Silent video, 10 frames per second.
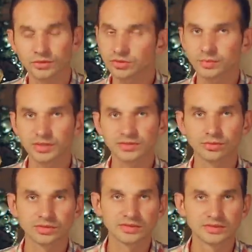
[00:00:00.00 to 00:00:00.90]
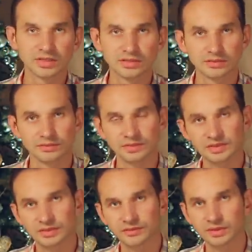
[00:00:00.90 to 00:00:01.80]
Все, что происходит здесь –
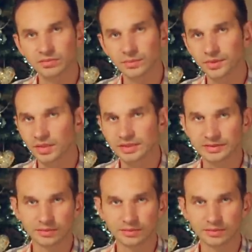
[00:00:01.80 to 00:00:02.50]
выставки, мероприятия,